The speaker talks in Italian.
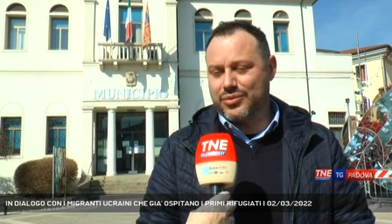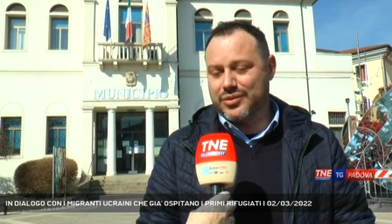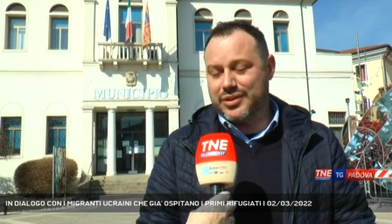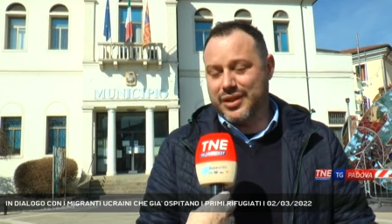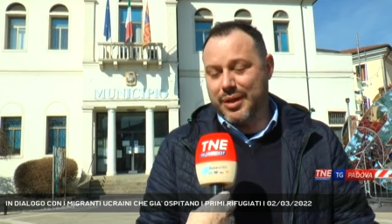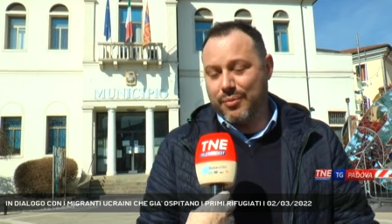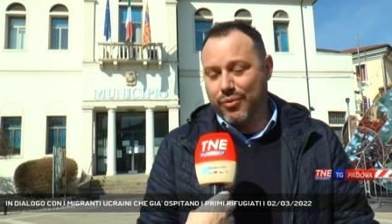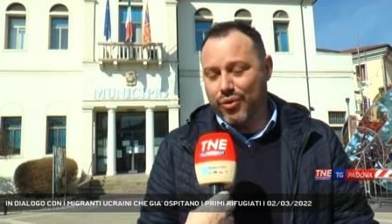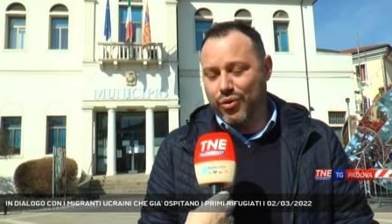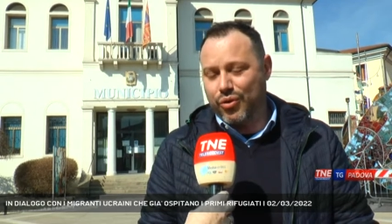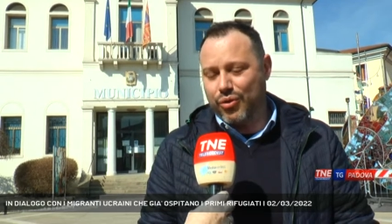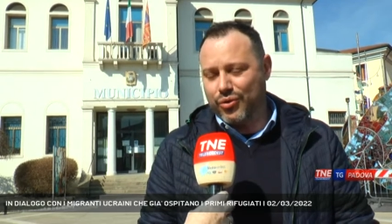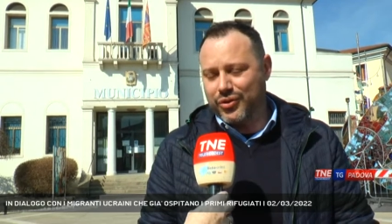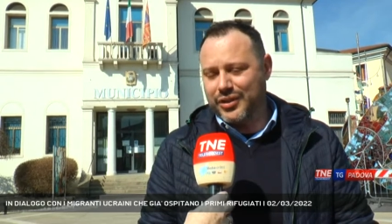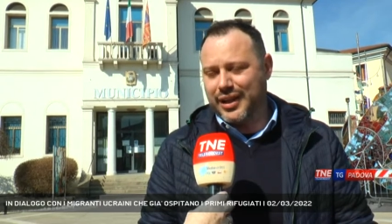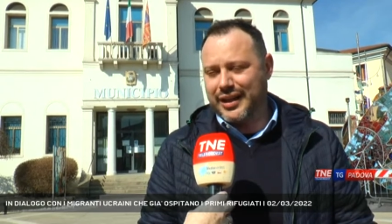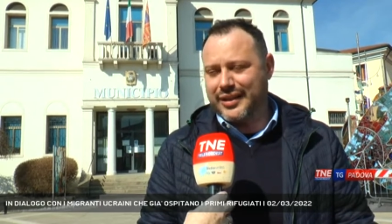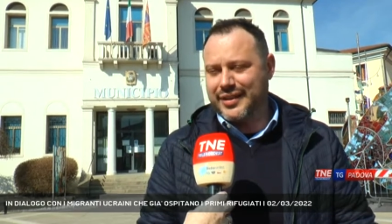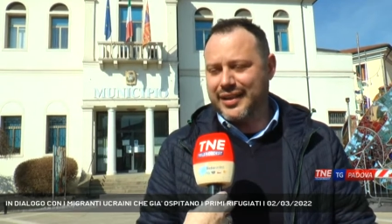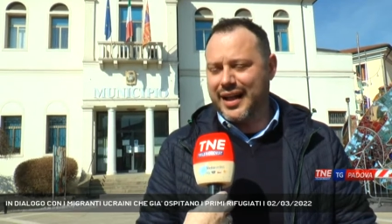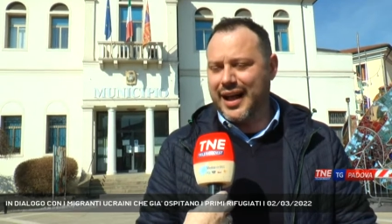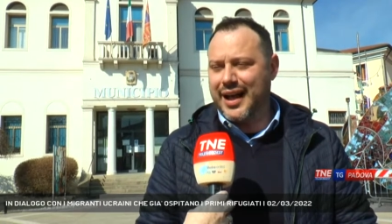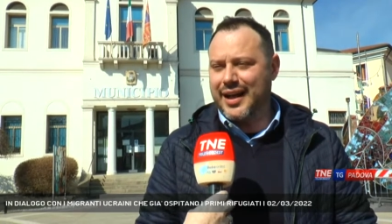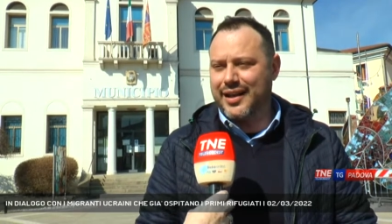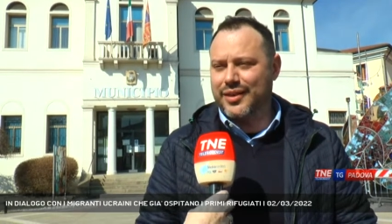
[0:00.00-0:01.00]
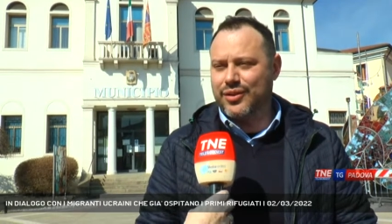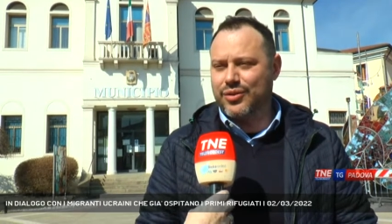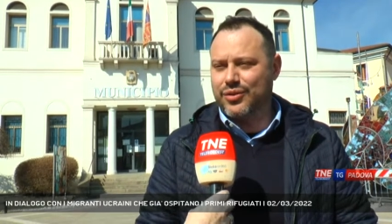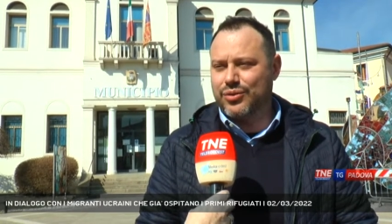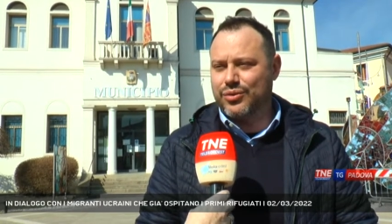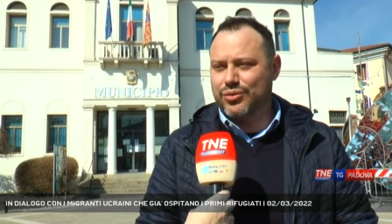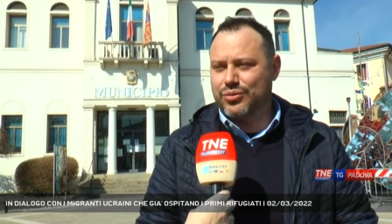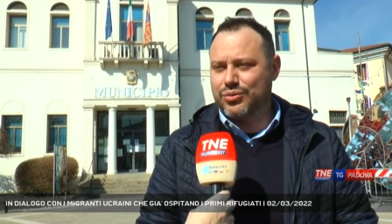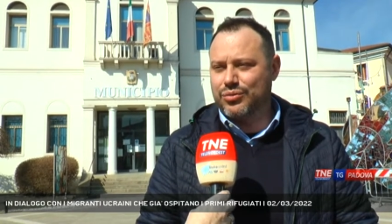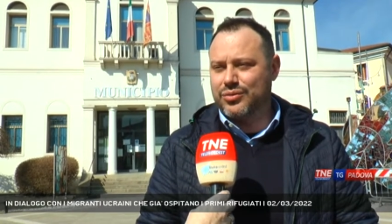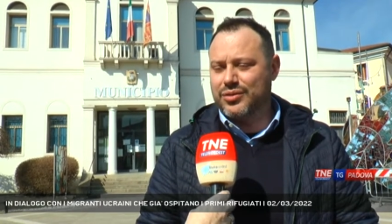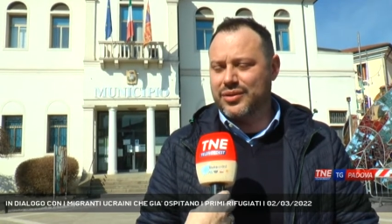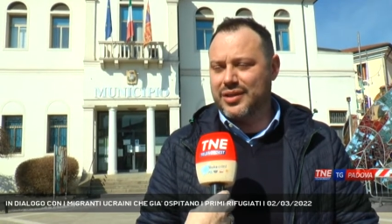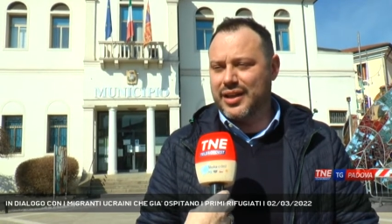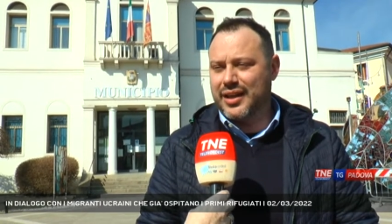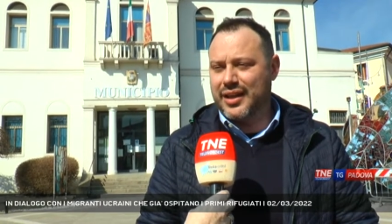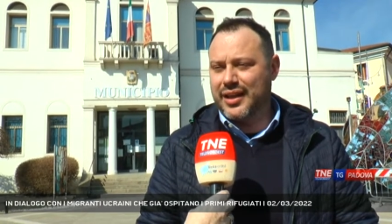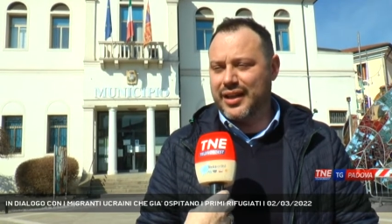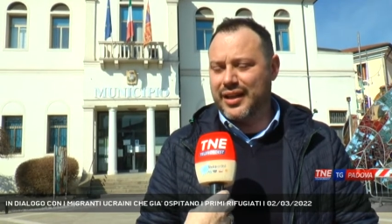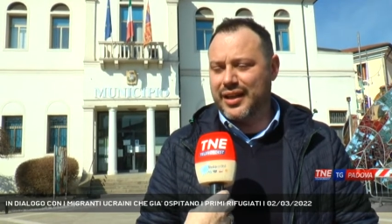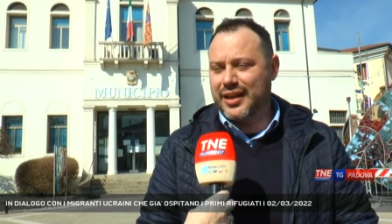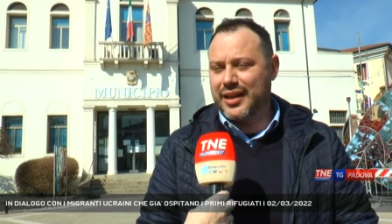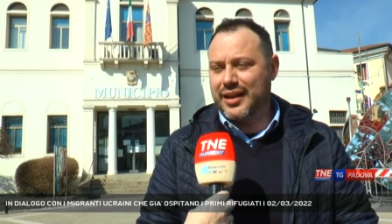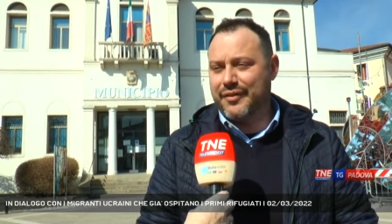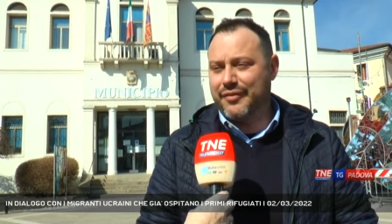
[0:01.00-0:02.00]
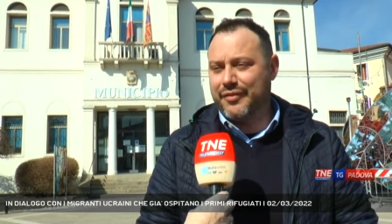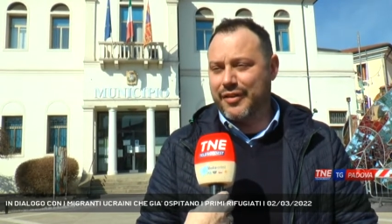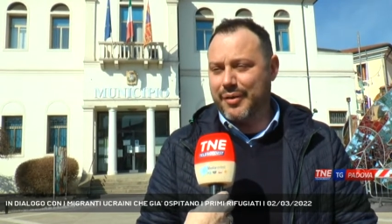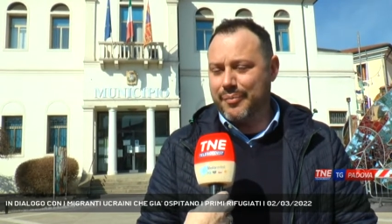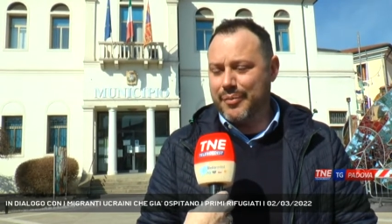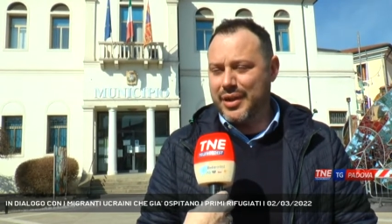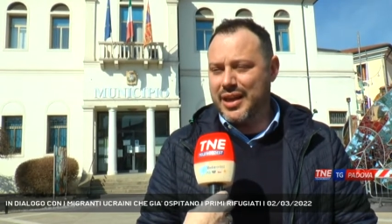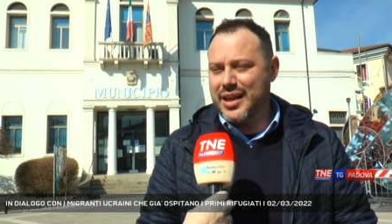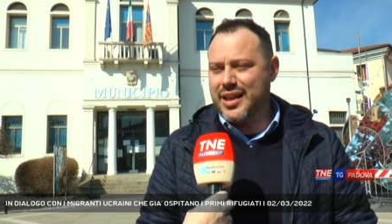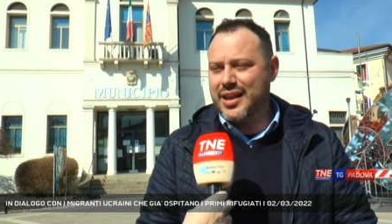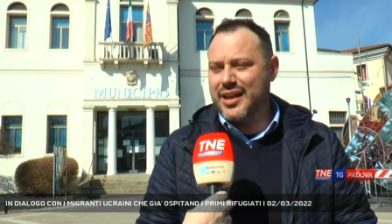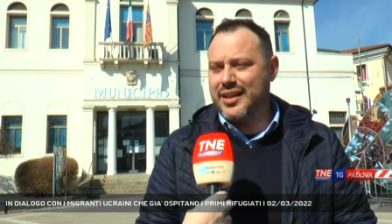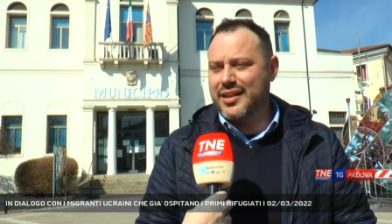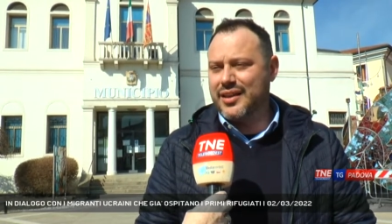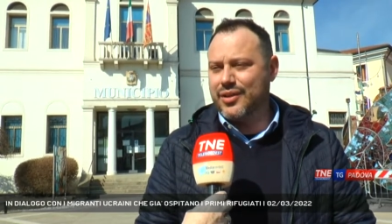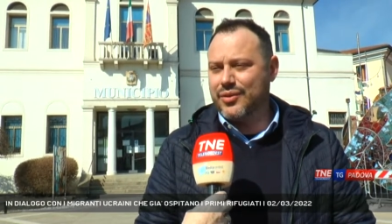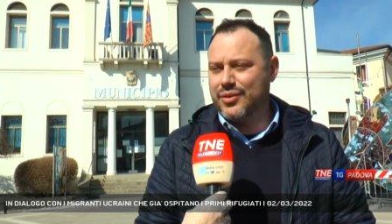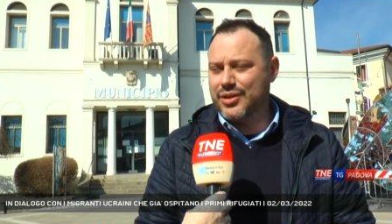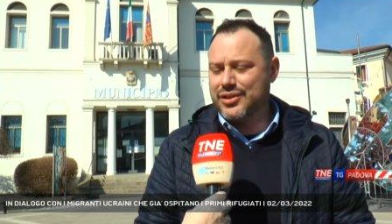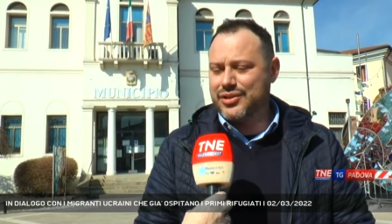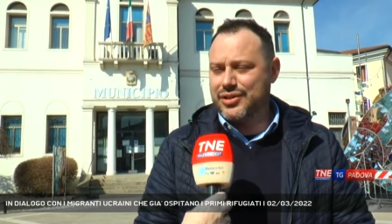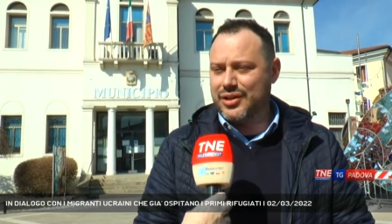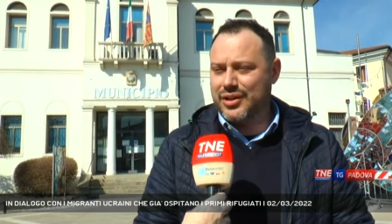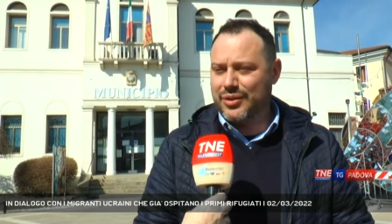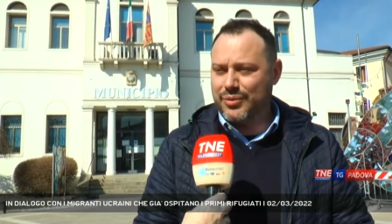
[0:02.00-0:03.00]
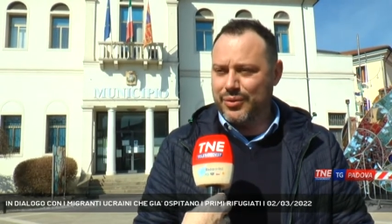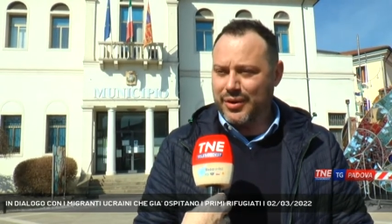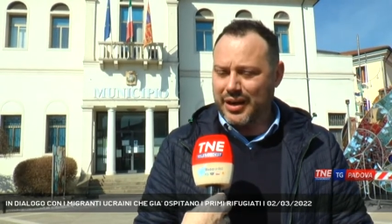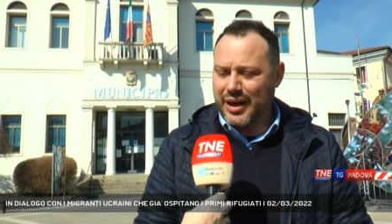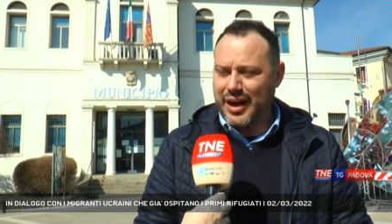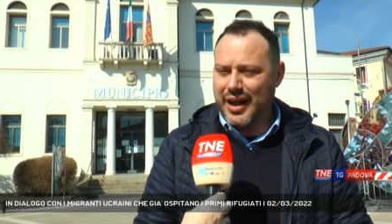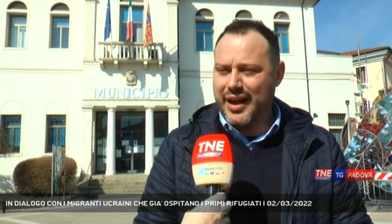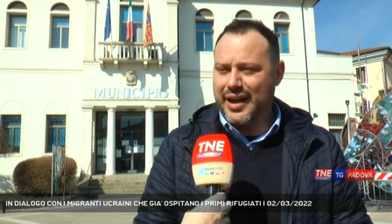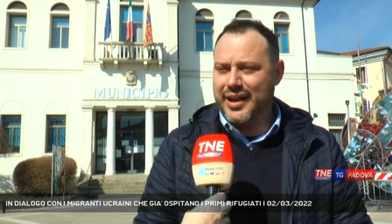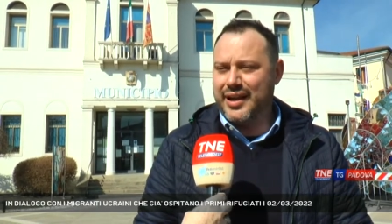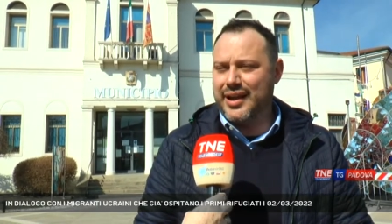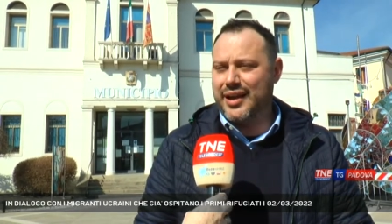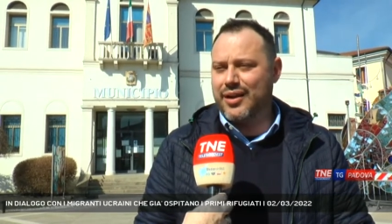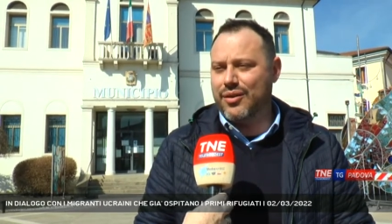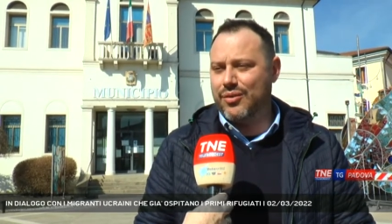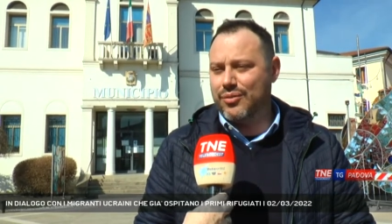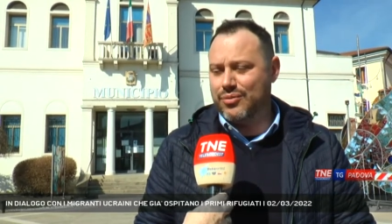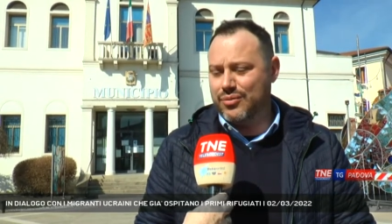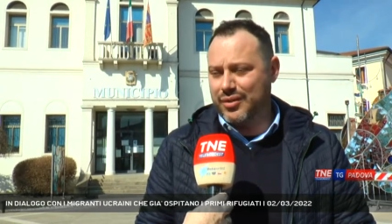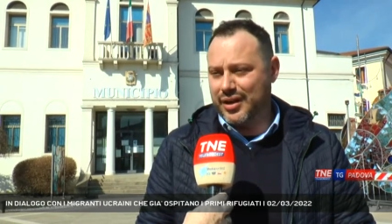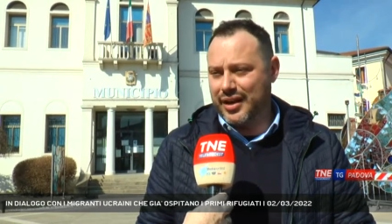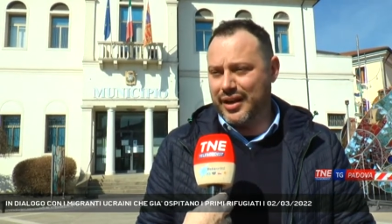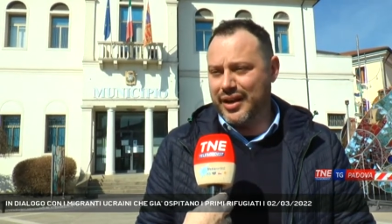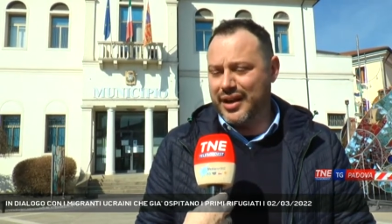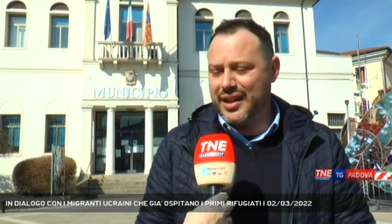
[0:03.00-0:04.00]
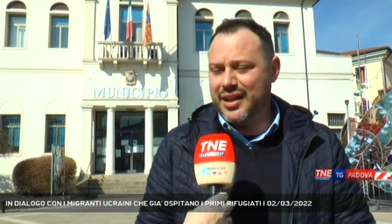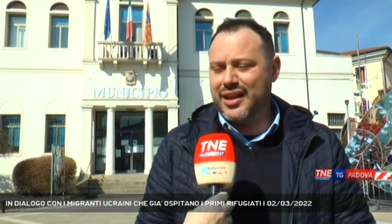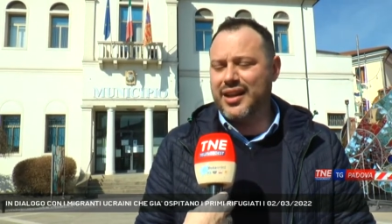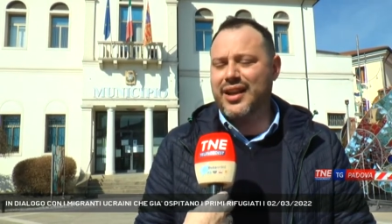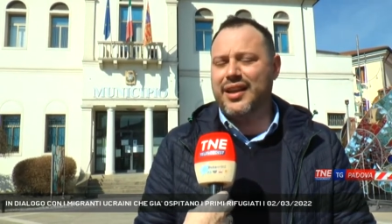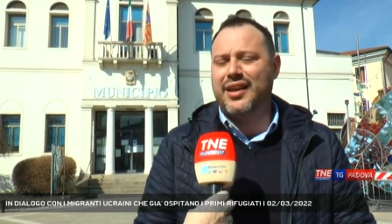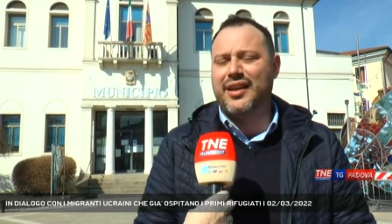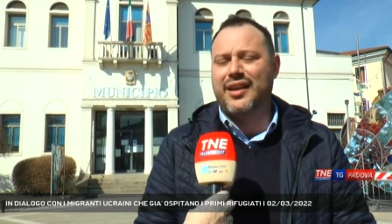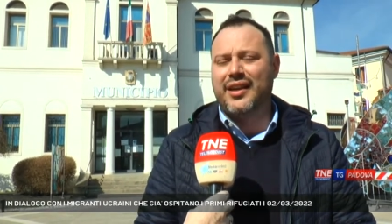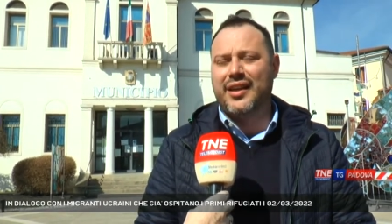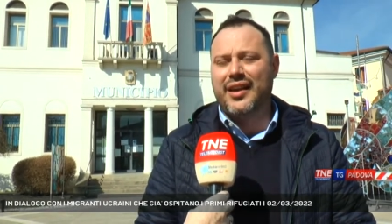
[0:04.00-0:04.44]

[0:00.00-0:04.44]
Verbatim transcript: stiamo contattando tutte le famiglie di origine ucraina o ucraine